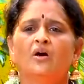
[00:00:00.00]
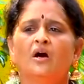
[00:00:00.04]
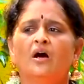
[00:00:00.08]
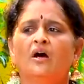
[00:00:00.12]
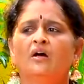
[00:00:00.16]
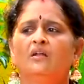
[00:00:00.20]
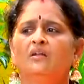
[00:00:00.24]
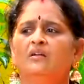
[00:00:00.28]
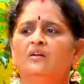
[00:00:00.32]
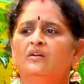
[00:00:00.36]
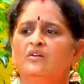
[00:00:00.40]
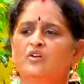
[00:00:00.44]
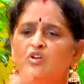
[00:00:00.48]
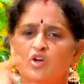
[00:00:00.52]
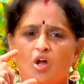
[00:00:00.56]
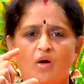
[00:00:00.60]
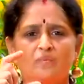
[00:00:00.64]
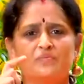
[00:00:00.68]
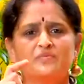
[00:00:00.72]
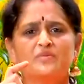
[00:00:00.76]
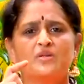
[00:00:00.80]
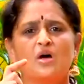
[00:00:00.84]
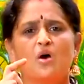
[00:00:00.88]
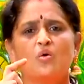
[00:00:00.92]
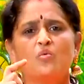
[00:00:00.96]
அது
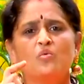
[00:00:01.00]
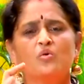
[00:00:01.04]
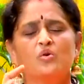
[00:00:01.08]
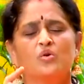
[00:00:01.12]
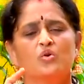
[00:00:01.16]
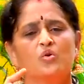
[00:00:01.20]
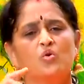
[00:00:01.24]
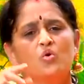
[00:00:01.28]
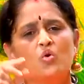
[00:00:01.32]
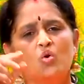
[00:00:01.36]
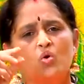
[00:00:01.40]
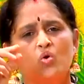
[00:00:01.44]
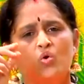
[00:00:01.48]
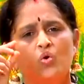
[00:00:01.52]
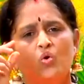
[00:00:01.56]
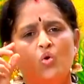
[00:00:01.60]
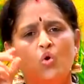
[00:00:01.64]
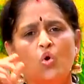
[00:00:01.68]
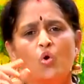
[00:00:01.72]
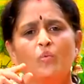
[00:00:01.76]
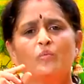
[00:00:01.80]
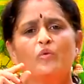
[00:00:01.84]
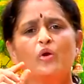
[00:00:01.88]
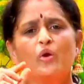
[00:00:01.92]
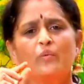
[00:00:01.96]
ட்ராப்ஸாகவும் இருக்கும்
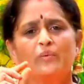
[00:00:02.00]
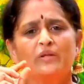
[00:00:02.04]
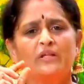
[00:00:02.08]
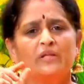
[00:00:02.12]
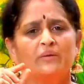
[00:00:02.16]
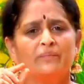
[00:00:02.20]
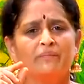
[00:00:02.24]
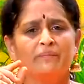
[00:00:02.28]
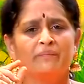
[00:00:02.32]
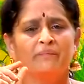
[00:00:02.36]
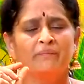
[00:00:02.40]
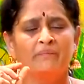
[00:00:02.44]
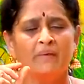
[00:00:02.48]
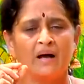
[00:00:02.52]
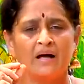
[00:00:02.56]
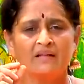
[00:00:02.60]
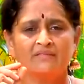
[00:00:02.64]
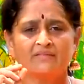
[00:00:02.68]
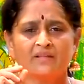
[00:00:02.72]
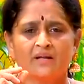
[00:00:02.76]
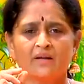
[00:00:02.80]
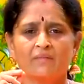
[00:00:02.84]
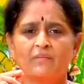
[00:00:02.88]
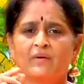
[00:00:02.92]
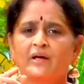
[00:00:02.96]
ஹோமியோபதி
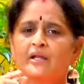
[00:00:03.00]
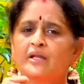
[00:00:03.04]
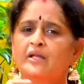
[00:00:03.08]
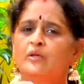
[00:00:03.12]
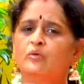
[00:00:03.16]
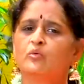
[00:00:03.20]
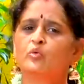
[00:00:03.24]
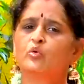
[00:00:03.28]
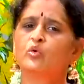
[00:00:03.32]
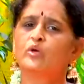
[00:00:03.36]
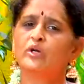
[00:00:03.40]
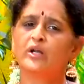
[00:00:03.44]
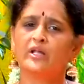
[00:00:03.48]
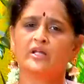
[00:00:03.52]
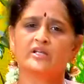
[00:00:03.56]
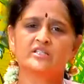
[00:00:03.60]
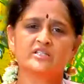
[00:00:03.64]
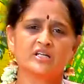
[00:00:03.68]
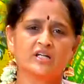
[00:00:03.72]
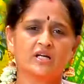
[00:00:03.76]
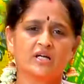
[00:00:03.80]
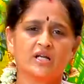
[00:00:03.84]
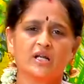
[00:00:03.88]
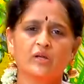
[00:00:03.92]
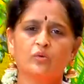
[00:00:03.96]
மாத்திரை மாதிரி உருண்டை
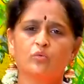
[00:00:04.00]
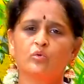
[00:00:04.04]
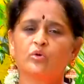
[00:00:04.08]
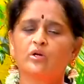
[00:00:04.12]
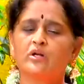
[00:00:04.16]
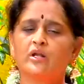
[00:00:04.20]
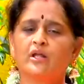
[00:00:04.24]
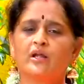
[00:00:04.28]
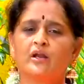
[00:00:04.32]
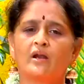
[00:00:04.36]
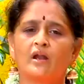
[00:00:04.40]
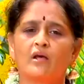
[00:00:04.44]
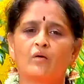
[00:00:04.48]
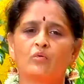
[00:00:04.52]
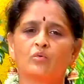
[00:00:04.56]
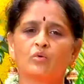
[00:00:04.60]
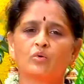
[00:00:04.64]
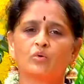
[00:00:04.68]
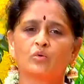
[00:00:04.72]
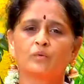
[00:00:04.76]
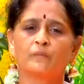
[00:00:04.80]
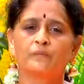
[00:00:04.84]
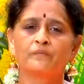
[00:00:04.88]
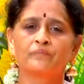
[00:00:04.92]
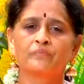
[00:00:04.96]
சர்க்கரை உருண்டைகளாகவும்
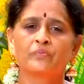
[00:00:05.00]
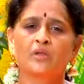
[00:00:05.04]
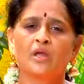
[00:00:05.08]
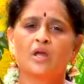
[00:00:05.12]
இருக்கும்